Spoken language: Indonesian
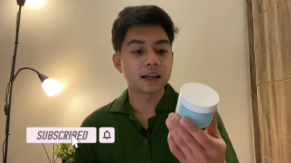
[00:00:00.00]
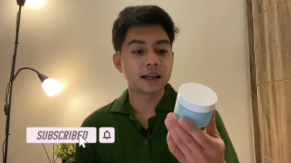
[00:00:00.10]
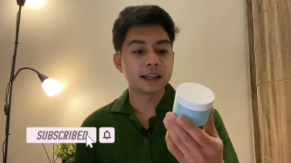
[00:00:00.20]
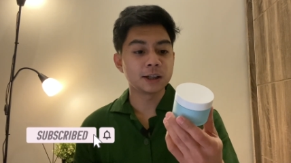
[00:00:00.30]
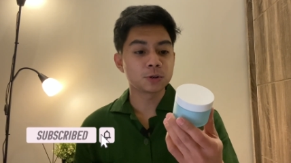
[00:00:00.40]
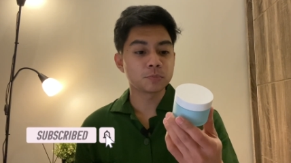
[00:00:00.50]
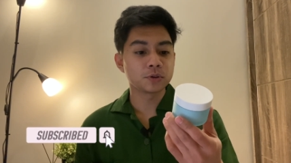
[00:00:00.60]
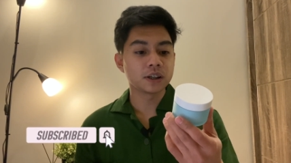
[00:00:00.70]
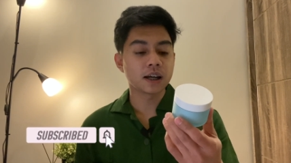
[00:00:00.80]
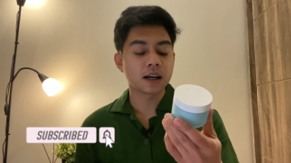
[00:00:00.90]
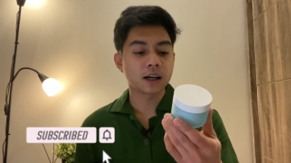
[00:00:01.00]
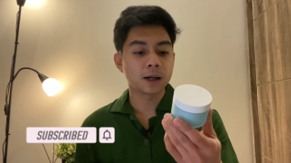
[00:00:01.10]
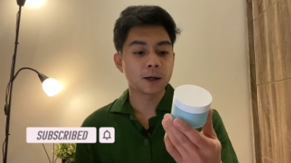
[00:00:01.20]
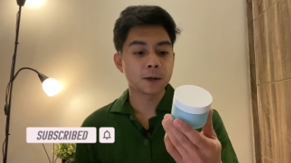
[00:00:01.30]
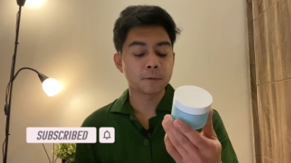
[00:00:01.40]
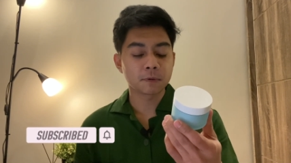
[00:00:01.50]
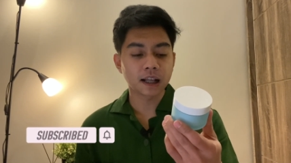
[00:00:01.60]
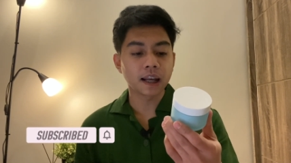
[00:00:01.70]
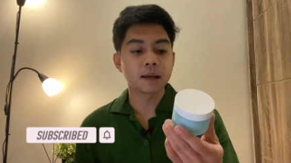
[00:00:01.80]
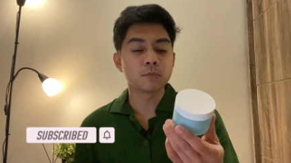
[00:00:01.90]
eh, ini tuh punya uh,
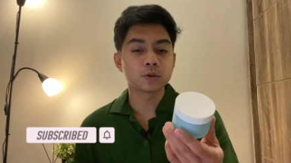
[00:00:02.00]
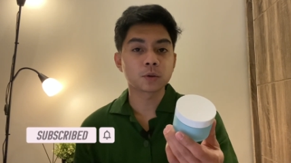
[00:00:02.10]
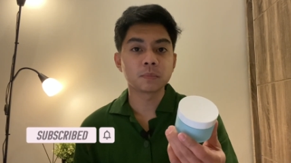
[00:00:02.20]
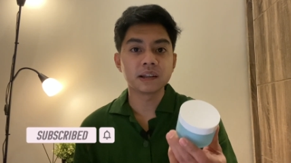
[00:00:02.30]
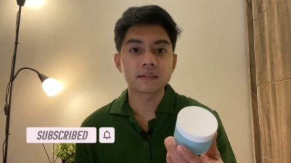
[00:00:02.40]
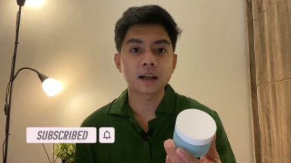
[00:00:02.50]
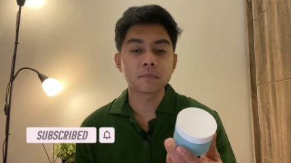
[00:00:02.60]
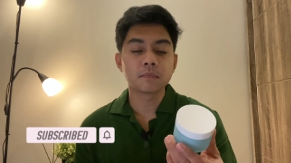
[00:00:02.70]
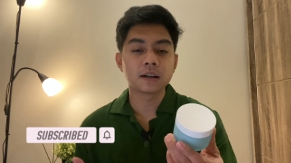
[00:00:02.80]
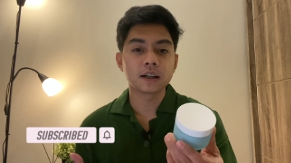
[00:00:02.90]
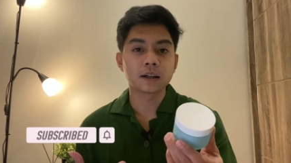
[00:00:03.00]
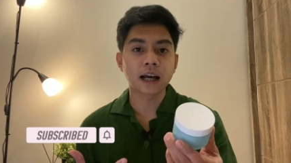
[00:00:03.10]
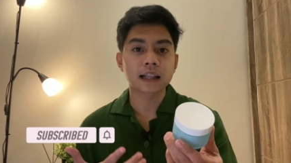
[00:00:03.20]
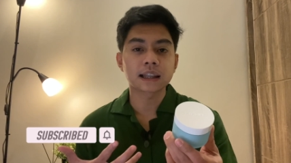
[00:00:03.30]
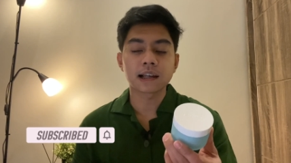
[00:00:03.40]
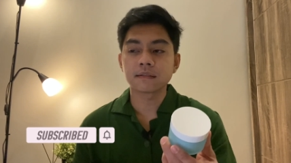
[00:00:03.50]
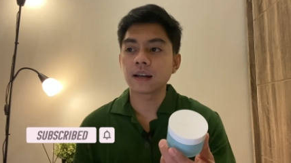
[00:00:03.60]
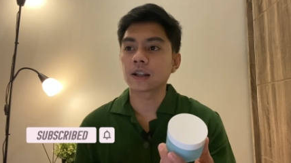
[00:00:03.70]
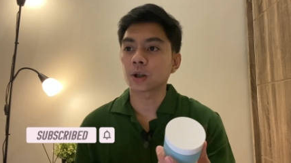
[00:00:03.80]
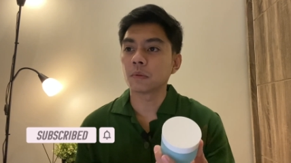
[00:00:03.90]
klaim untuk bisa
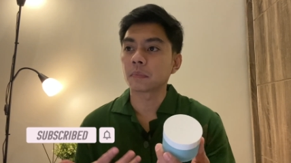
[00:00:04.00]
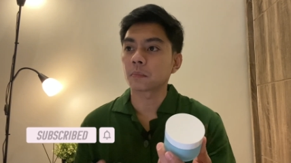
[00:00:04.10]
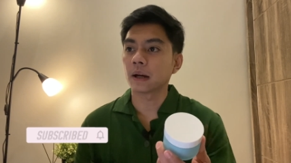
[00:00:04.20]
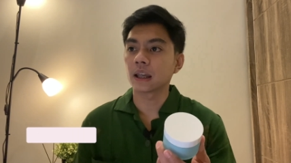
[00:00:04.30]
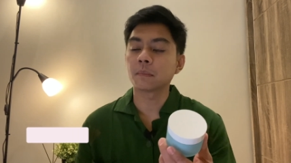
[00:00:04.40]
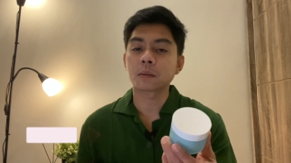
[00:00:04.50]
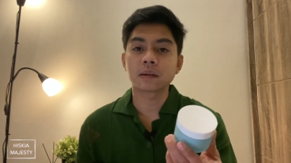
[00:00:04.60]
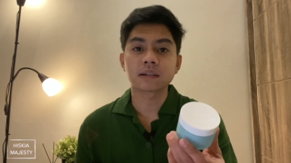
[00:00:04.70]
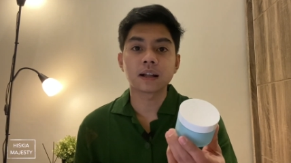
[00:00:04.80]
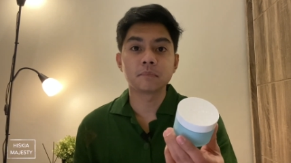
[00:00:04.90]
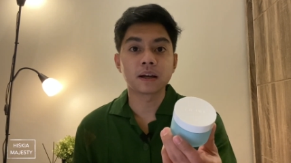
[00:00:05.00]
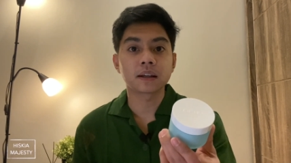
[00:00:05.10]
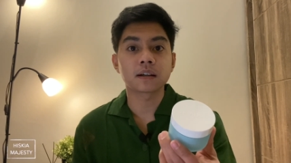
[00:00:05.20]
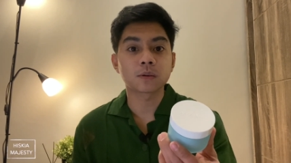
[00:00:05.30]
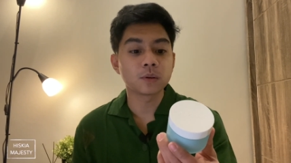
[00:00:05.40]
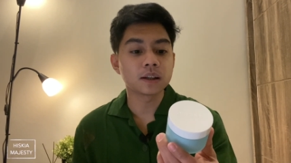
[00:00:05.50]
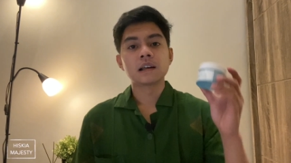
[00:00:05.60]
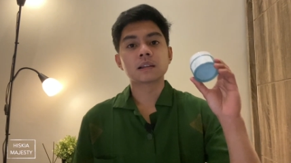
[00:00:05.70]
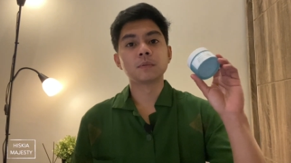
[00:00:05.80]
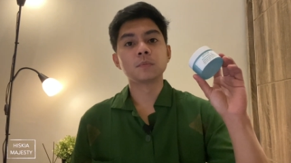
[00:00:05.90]
mengatasi atau memperbaiki permasalahan barrier kulit
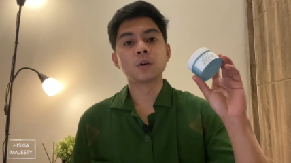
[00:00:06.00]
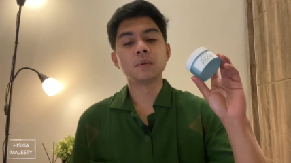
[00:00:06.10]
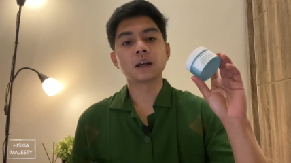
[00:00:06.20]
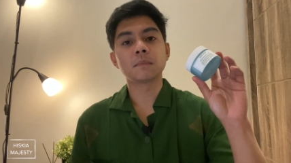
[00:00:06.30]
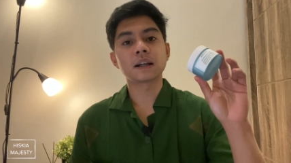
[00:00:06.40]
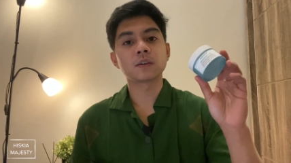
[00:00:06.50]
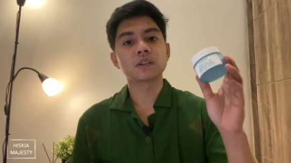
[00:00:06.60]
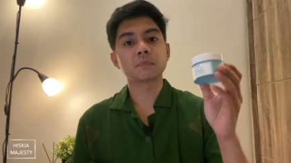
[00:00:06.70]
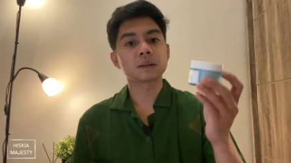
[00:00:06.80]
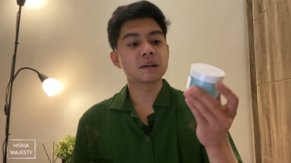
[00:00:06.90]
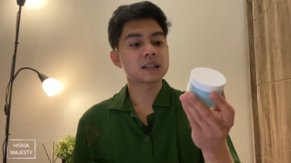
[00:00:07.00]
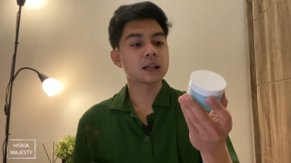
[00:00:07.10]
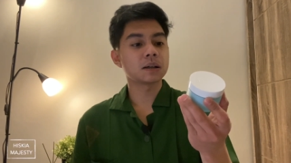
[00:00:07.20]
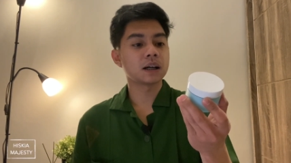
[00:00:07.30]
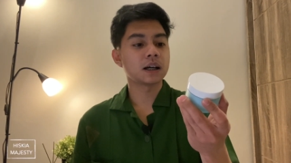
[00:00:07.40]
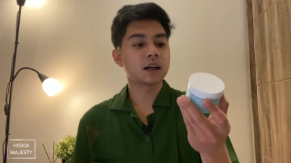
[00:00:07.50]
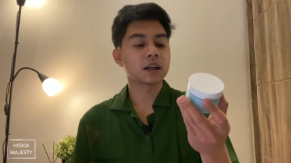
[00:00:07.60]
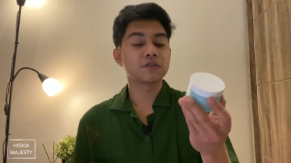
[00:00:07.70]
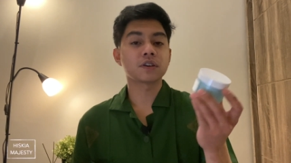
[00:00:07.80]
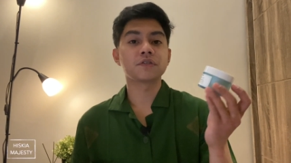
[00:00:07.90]
sebelum gue beli kemarin gue sempat baca eh,
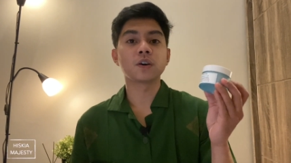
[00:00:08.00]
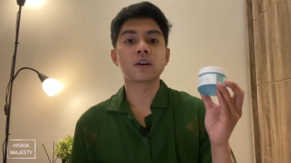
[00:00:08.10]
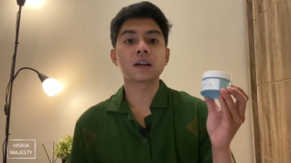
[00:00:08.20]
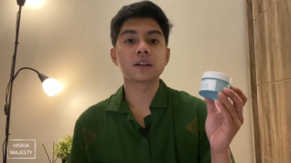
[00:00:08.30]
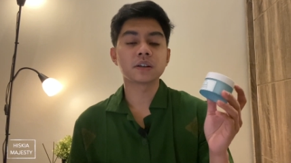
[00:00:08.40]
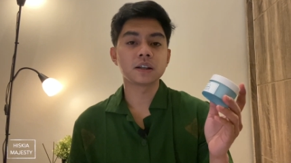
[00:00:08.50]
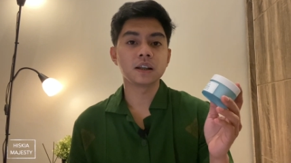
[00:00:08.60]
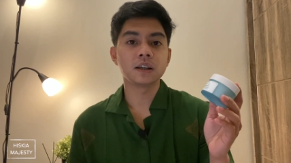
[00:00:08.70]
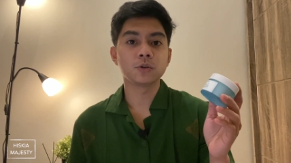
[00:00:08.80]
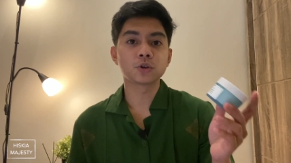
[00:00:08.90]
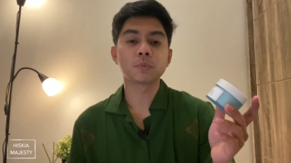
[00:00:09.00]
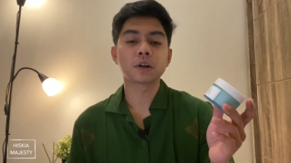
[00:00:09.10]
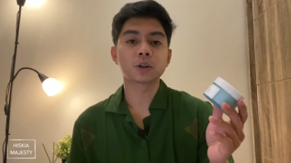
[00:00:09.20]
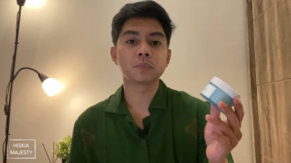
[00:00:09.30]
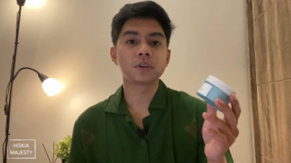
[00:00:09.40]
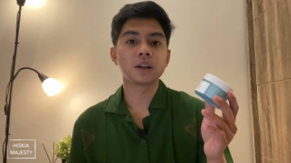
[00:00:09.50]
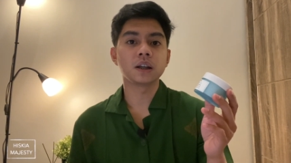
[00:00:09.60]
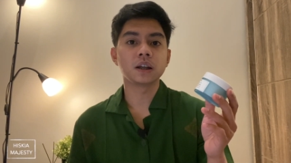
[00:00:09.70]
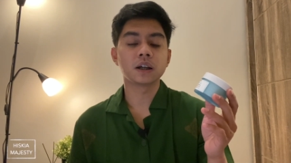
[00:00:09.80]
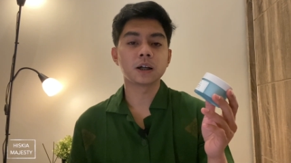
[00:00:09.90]
review-review uh, orang gitu ya di YouTube ataupun
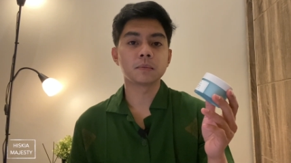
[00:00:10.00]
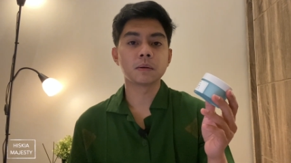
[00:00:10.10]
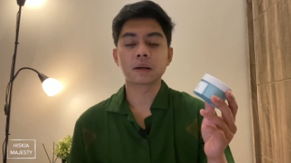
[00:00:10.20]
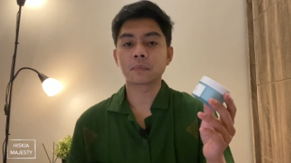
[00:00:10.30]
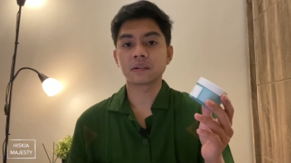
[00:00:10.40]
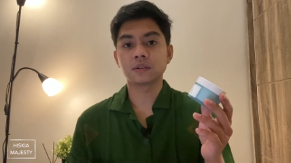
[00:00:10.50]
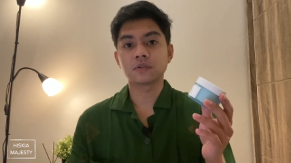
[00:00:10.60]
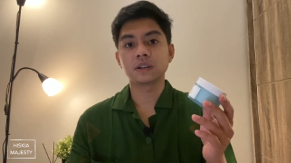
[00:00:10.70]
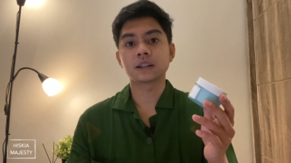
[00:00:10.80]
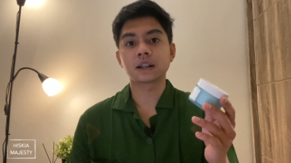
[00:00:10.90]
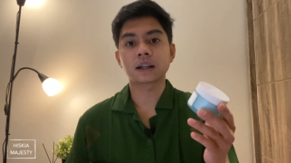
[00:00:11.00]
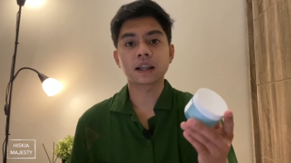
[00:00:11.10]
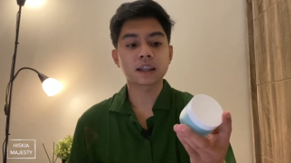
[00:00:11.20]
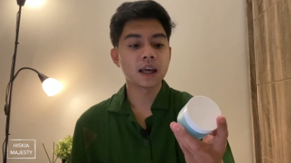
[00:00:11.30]
di uh, beberapa situs di internet